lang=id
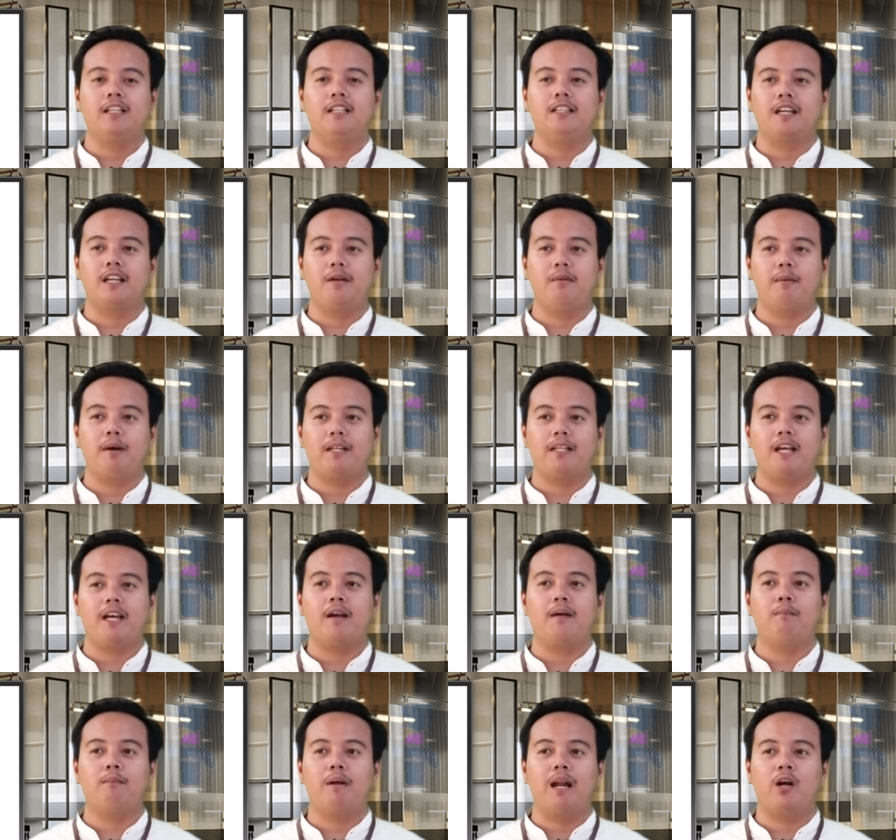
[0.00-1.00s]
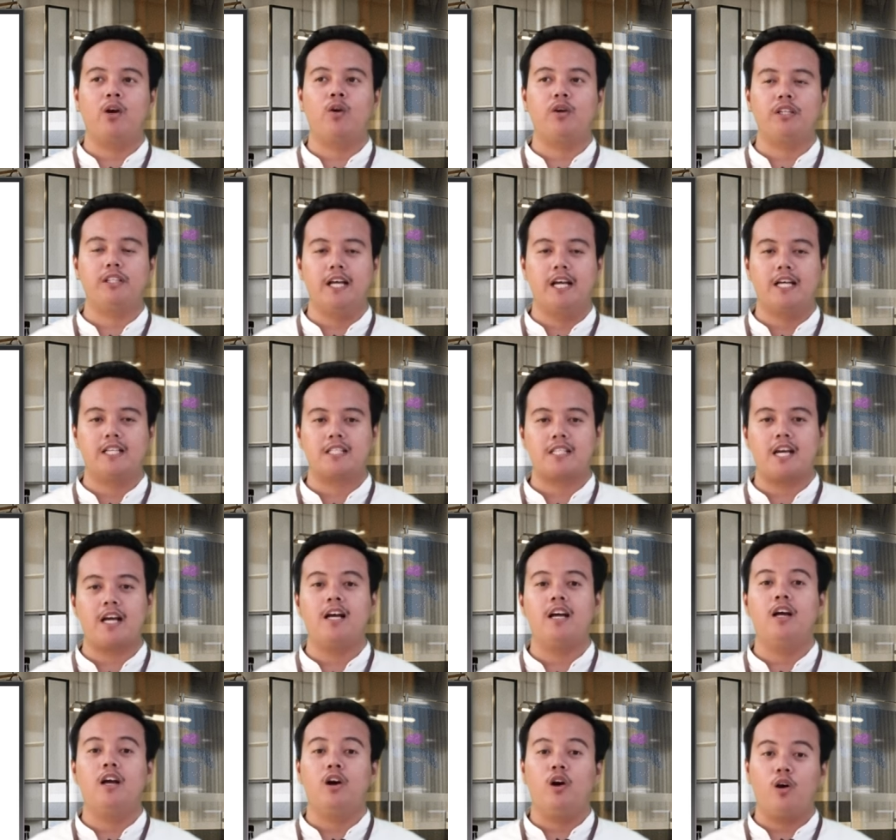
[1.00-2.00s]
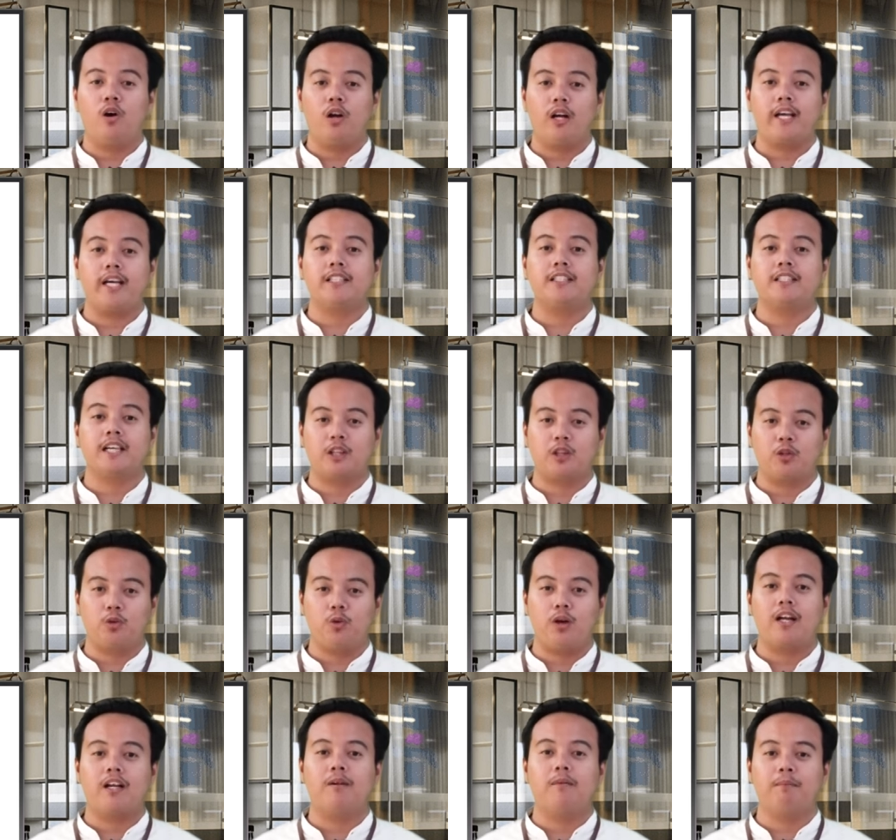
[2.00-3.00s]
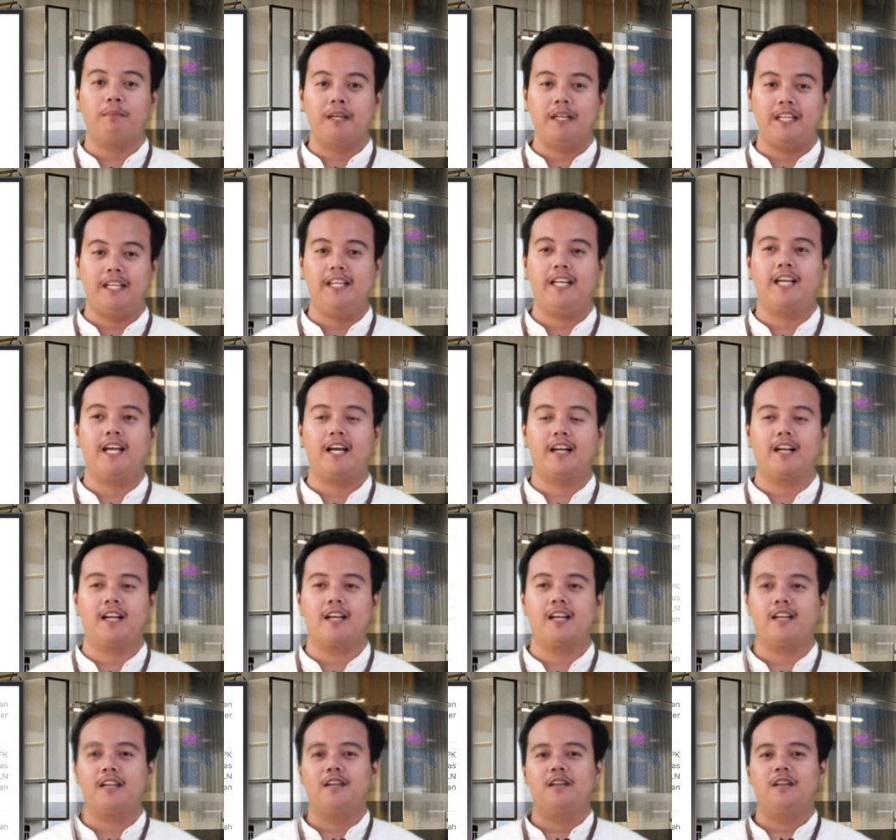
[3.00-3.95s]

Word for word: diterimanya belangko ijazah oleh satuan pendidikan.